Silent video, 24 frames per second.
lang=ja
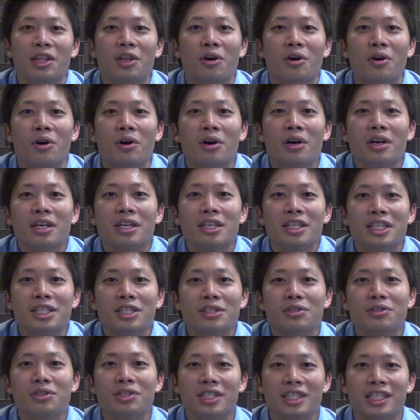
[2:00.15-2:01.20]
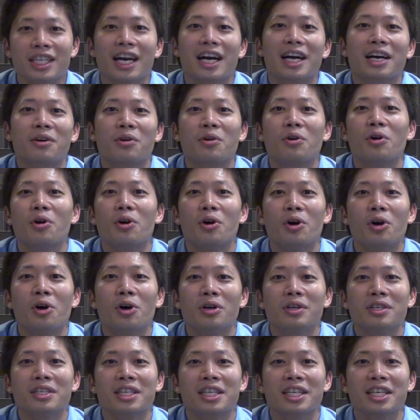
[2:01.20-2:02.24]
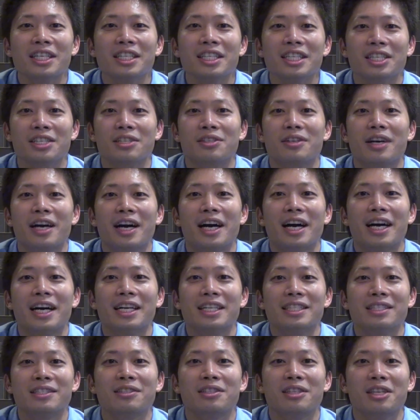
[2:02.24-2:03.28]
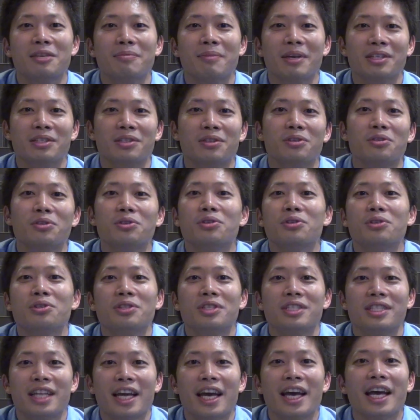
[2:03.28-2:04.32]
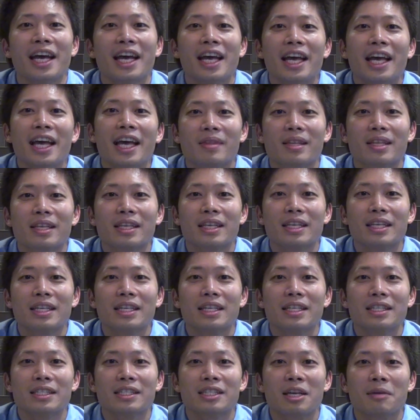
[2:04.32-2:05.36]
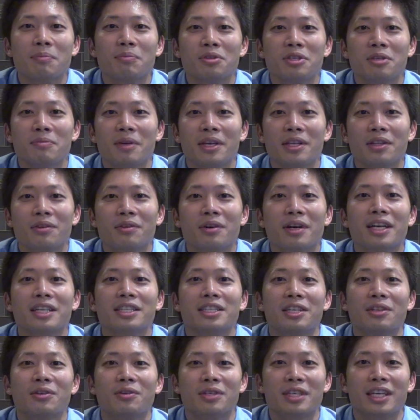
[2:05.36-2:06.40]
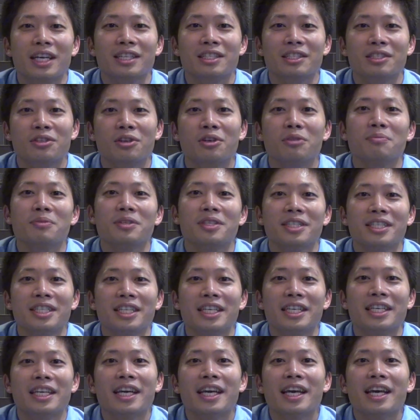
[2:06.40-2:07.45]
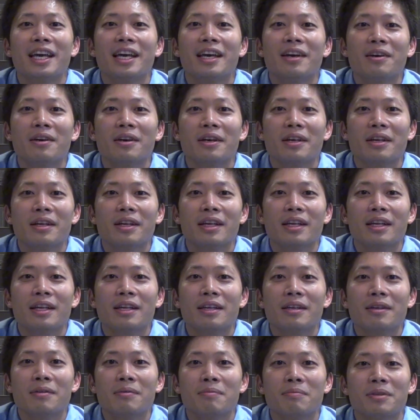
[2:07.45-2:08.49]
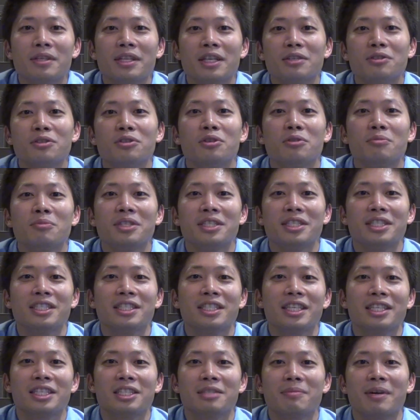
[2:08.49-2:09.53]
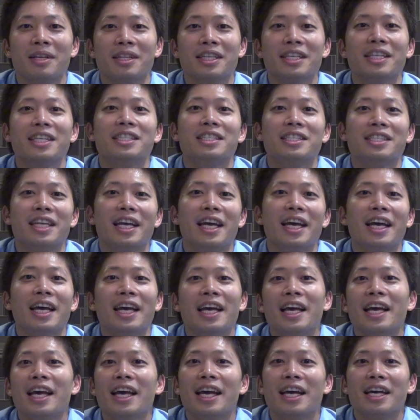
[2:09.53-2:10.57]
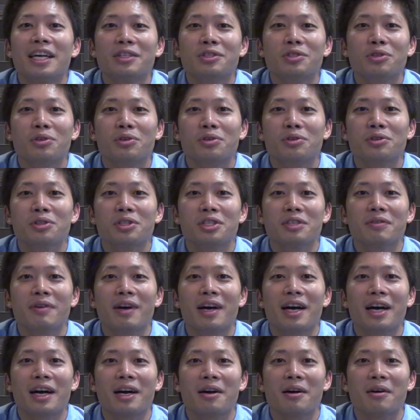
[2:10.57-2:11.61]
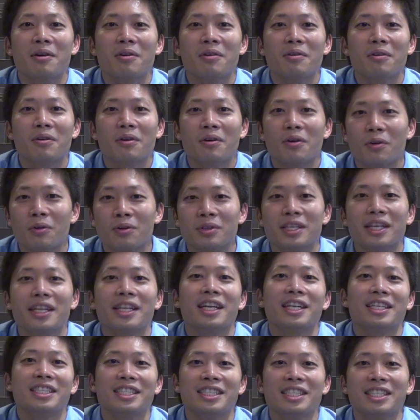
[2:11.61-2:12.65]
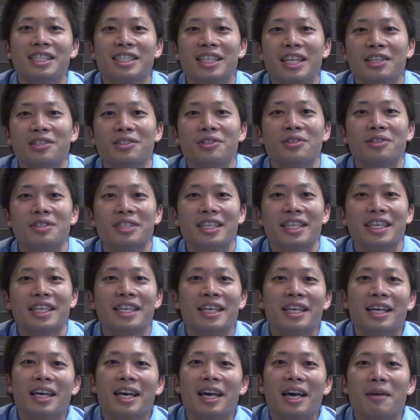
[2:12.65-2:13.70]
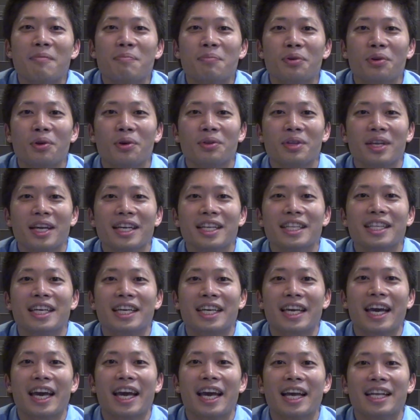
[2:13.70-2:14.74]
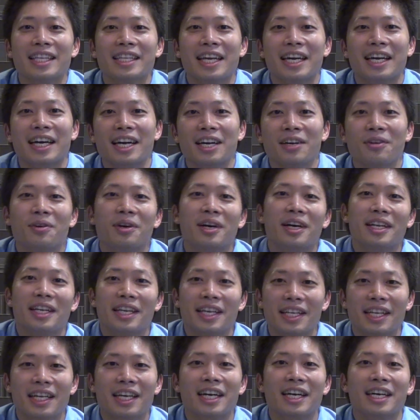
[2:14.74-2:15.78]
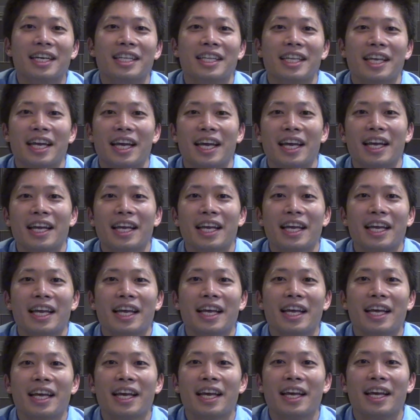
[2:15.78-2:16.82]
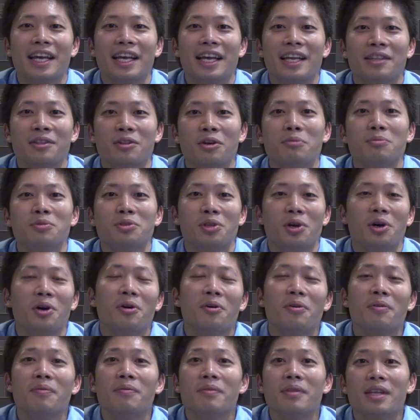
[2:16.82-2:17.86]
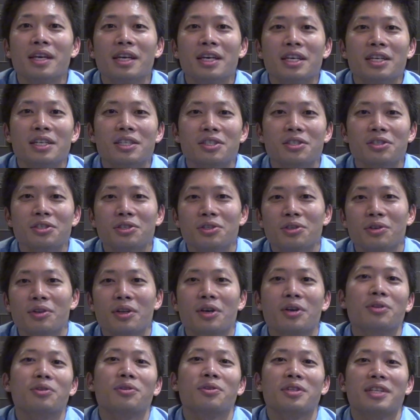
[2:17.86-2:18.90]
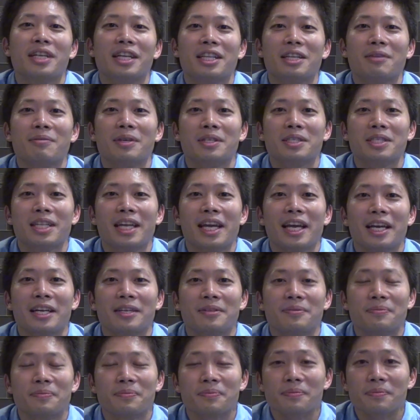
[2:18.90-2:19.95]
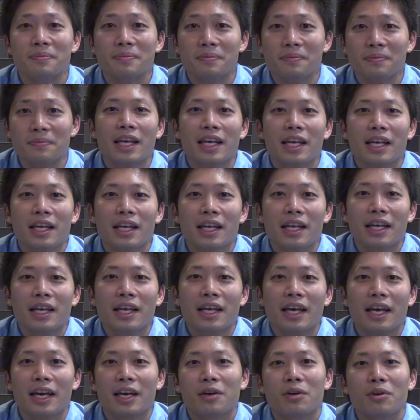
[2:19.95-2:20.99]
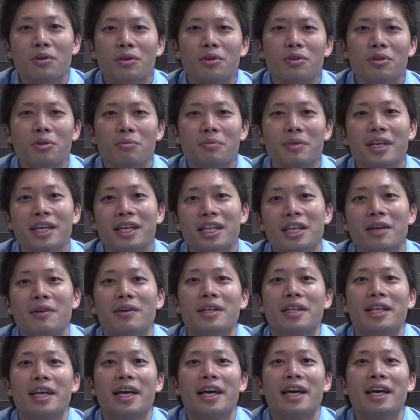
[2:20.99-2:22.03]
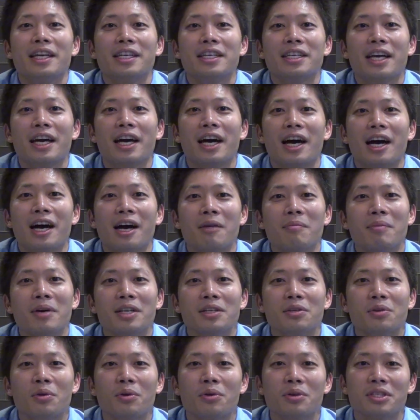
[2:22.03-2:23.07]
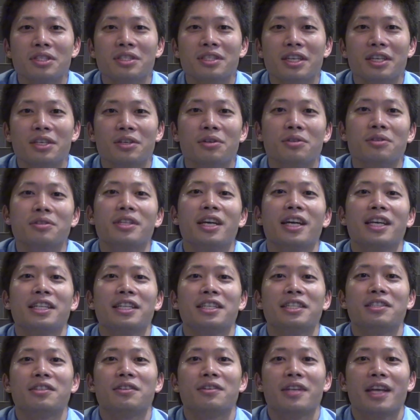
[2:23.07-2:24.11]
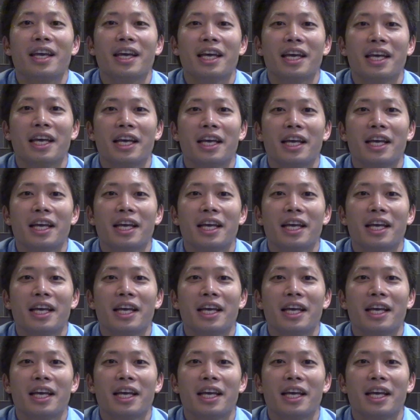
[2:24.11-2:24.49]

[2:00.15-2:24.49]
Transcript: けどいつしかこう筋肉がつきますという風にねサプリメント会社のキャッチコピーにみんな鵜呑みにしてしまってですね、えー、食事はおざなりにしてるのに、えー、プロテインだけ高いお金かけて、えー、飲むというようなことになってますね、えこの飲み方はねあまり効率が良くないんですよね